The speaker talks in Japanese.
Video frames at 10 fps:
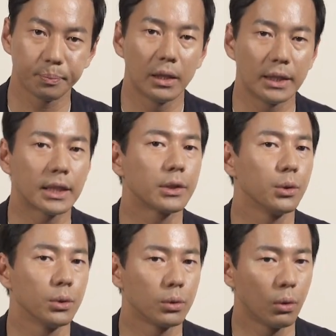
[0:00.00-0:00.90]
たなぜかと
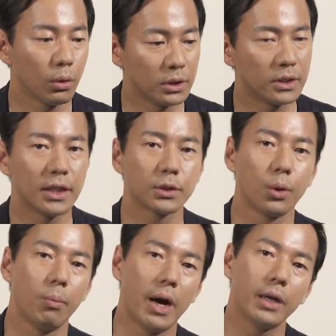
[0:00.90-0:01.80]
いうと実はそ
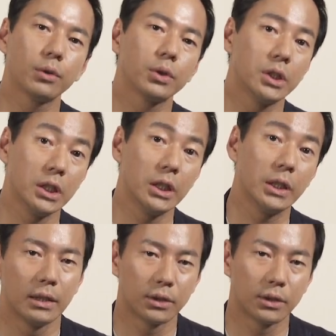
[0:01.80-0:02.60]
の前の年に